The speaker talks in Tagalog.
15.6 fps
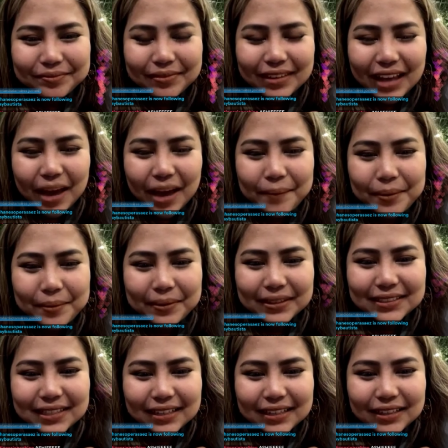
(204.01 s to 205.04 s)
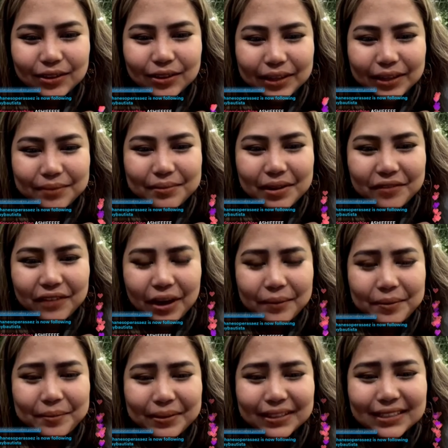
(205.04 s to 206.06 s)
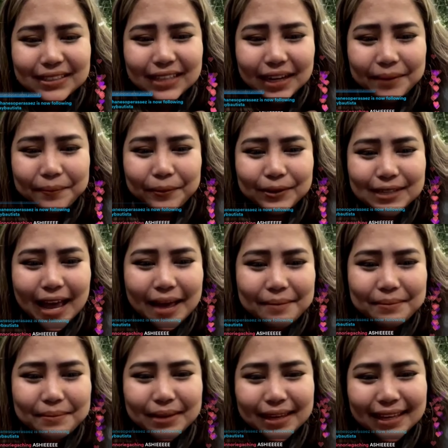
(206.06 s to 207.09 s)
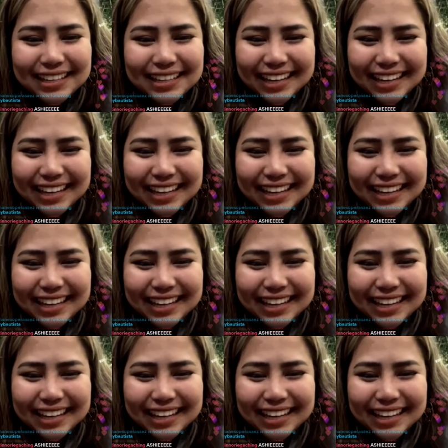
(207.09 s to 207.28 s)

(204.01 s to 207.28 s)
Happy Mansari daw, Team Love. Happy Mansari po sa amin.